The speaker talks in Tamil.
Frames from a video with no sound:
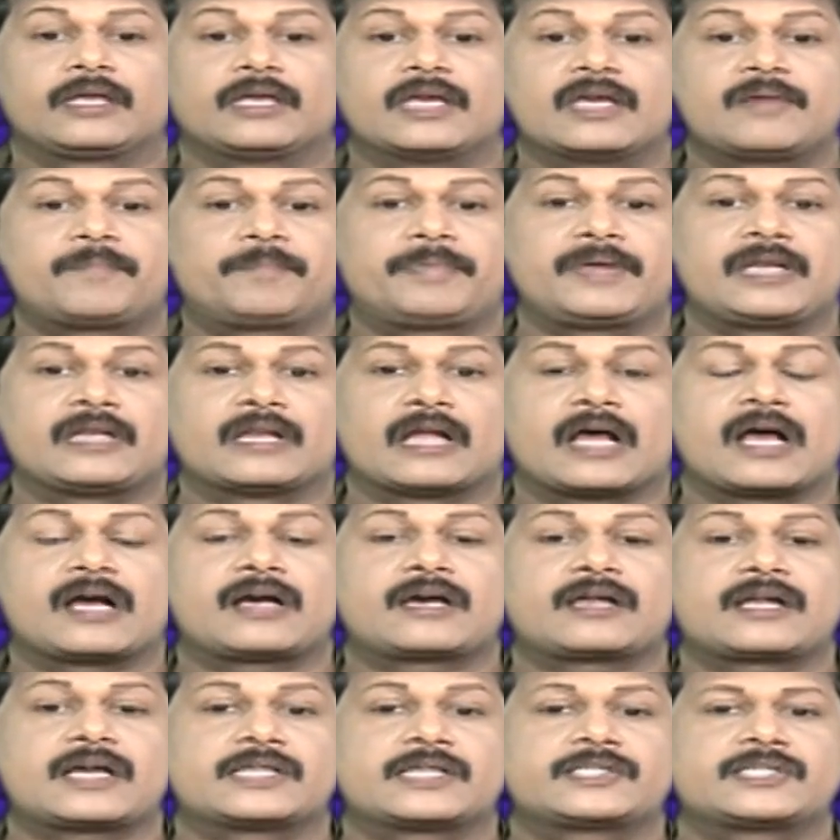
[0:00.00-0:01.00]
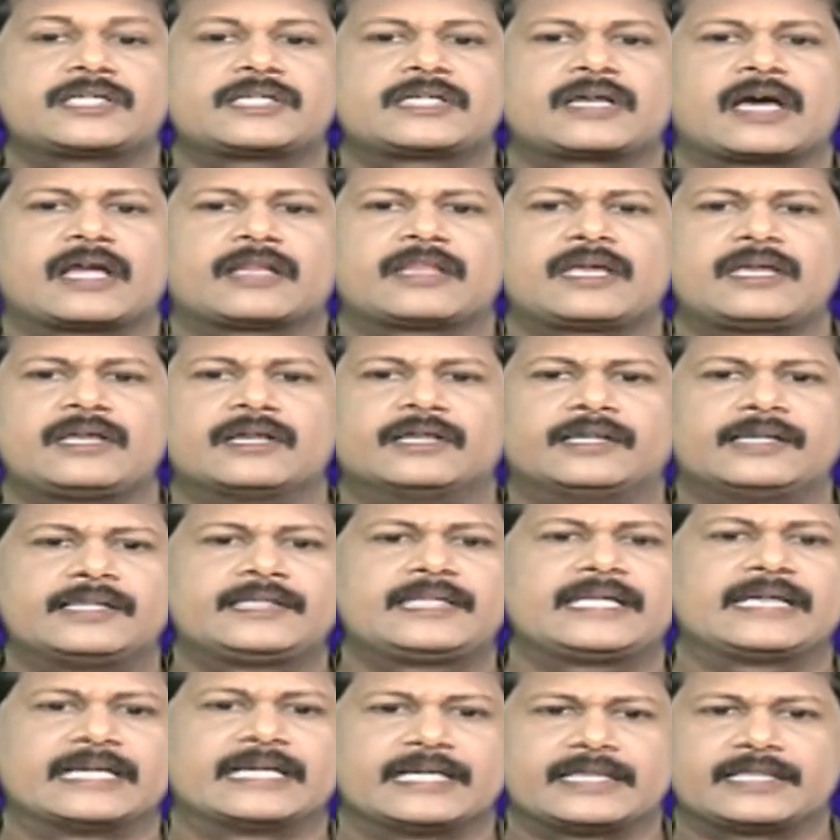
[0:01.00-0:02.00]
ஏ பி நாகராஜன் கதை
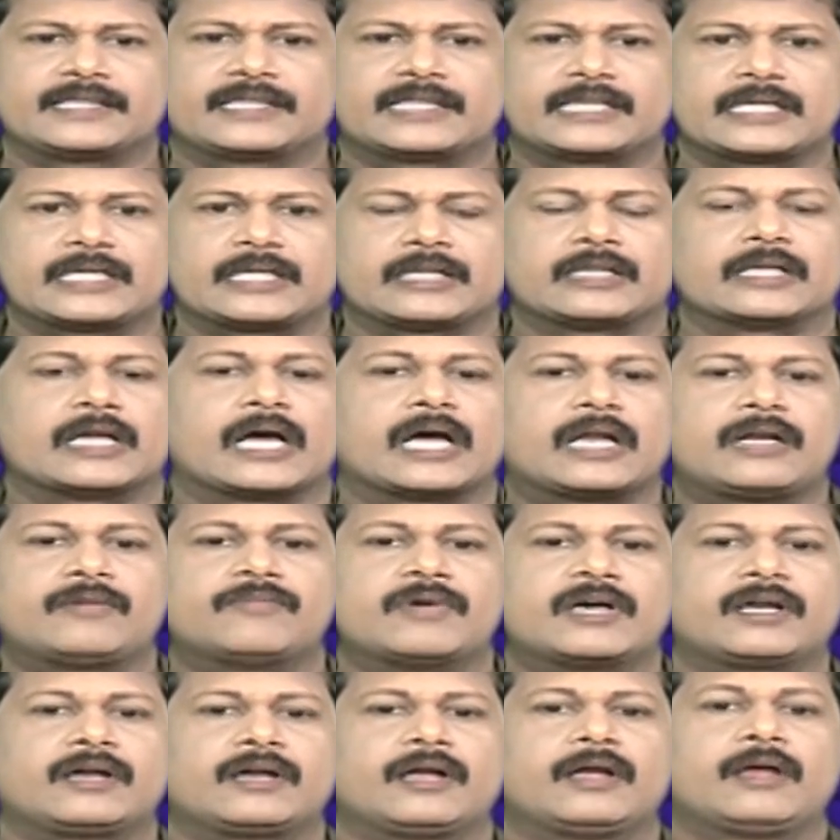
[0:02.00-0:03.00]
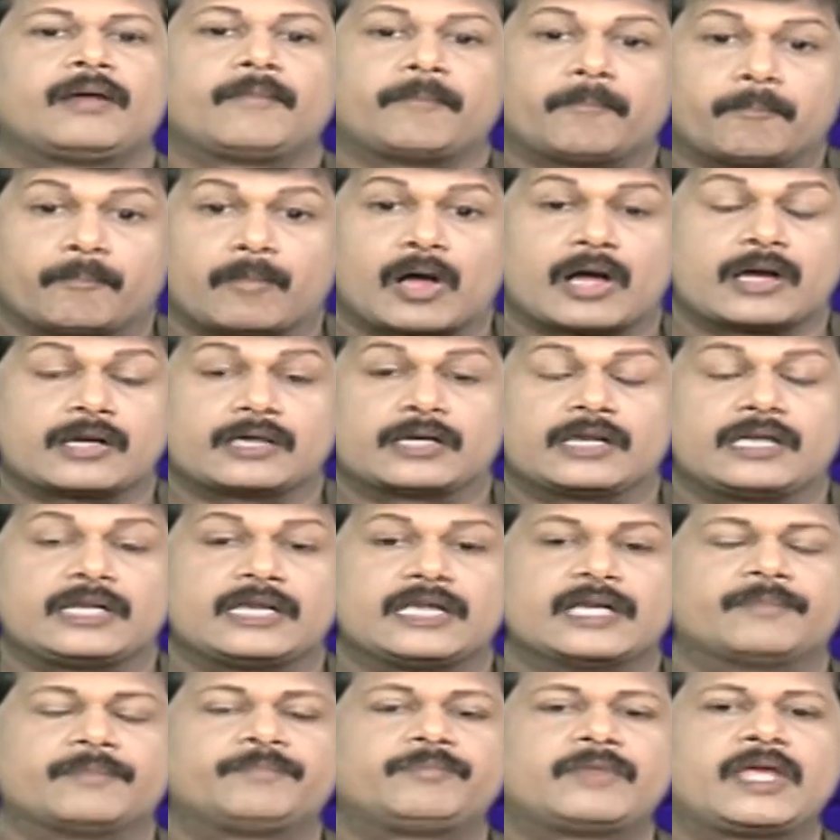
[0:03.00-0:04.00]
எழுதி நடித்த நால்வர்
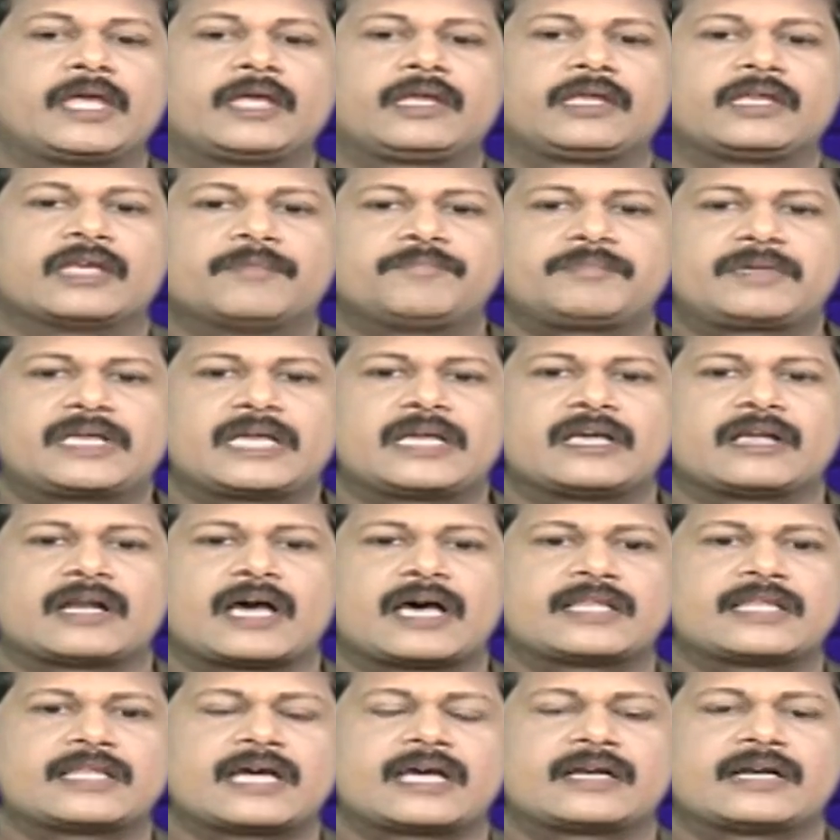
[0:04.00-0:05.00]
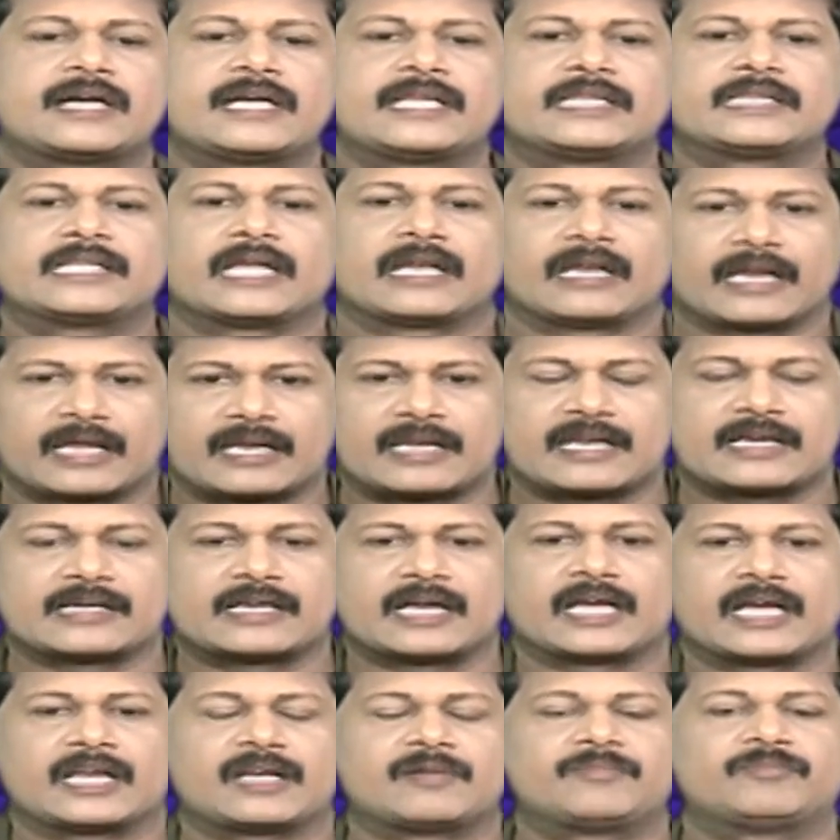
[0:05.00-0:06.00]
மாங்கல்யம் எம் கே ராதா நடித்த நல்ல
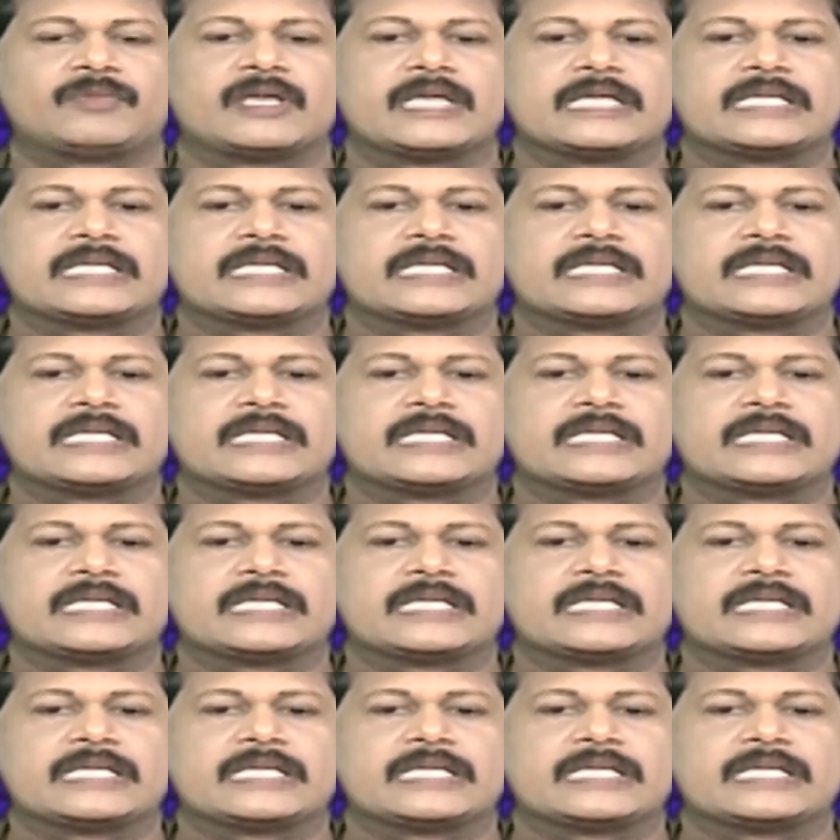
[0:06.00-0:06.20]
காலம்